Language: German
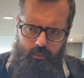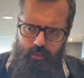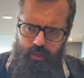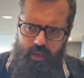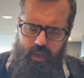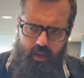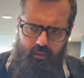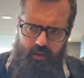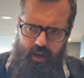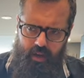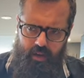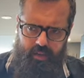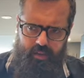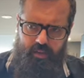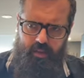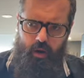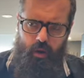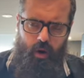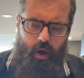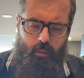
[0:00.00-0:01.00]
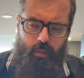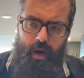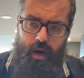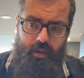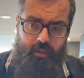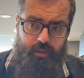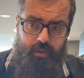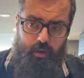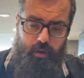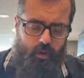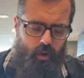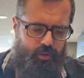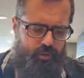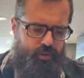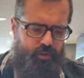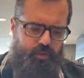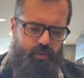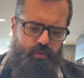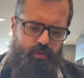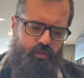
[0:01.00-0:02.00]
Mittlerweile sind da auch aber andere
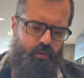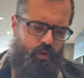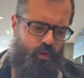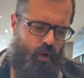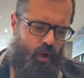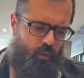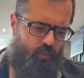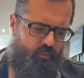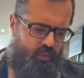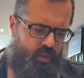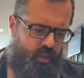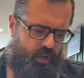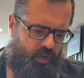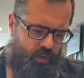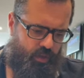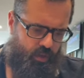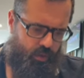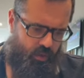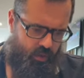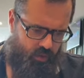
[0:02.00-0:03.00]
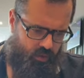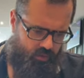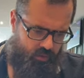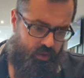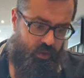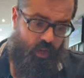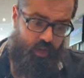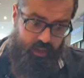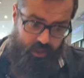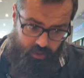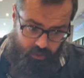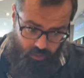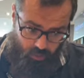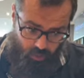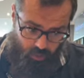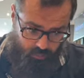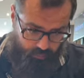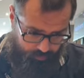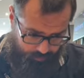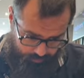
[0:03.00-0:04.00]
Leute dazu gekommen, wie der, äh, wie der
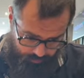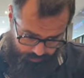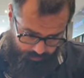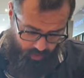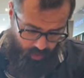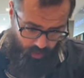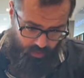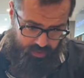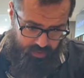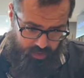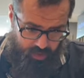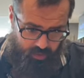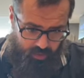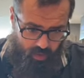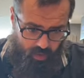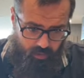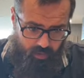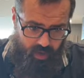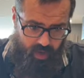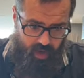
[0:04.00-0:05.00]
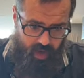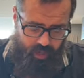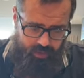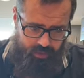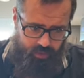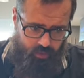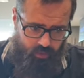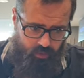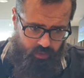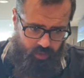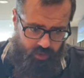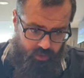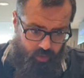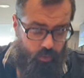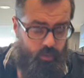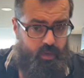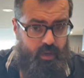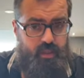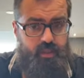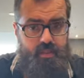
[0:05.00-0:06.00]
Lito aus TikTok bekannt. Der gute,
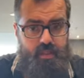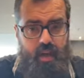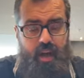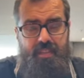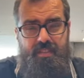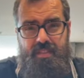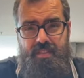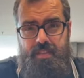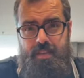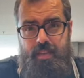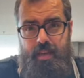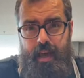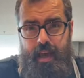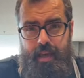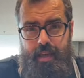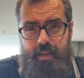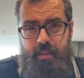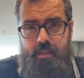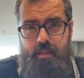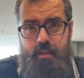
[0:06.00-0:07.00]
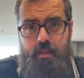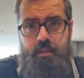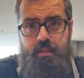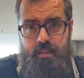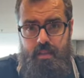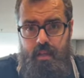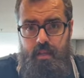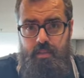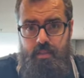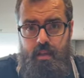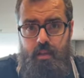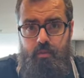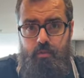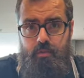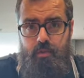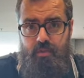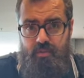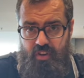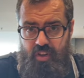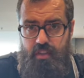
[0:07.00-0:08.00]
übrigens, er hat eine eigene sehr, sehr
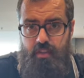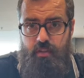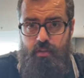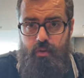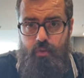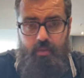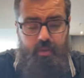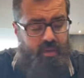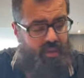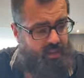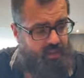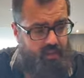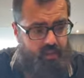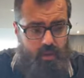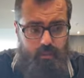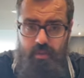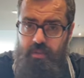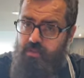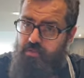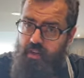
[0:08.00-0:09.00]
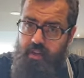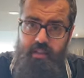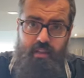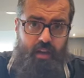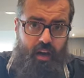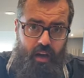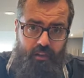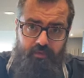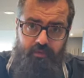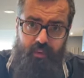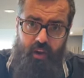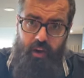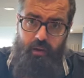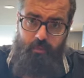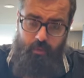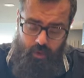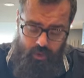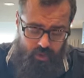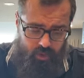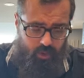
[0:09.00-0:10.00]
gute Trading-Gruppe. Jeder, der mit Trading
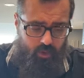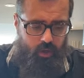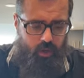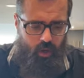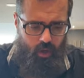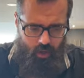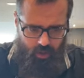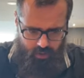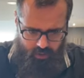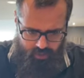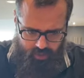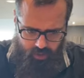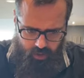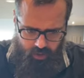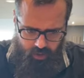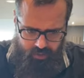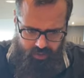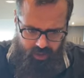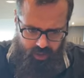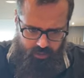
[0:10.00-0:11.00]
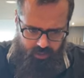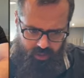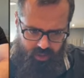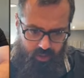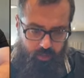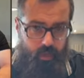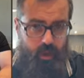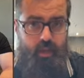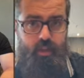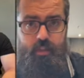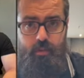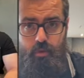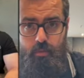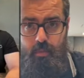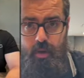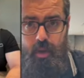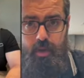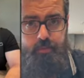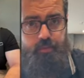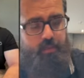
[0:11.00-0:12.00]
anfangen möchte, solle sich bitte bei Lito
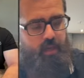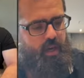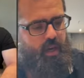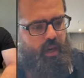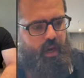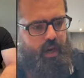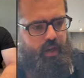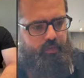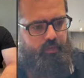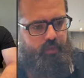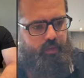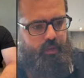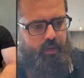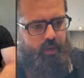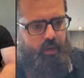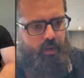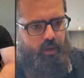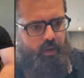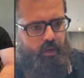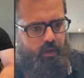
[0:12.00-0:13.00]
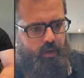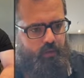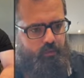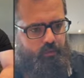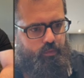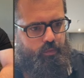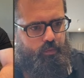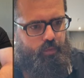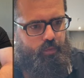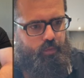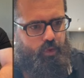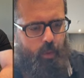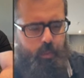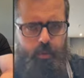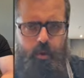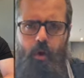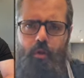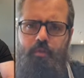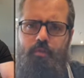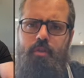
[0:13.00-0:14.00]
melden. Er hat
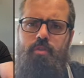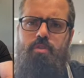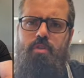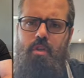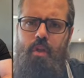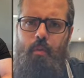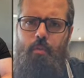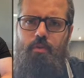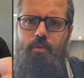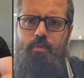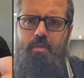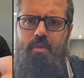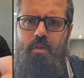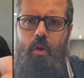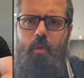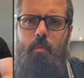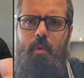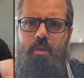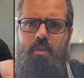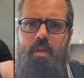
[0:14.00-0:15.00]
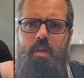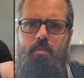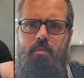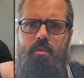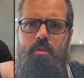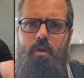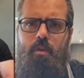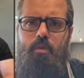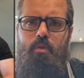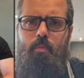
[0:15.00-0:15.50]
Top Content. Ich glaube, du bist ja. auch bei dem in der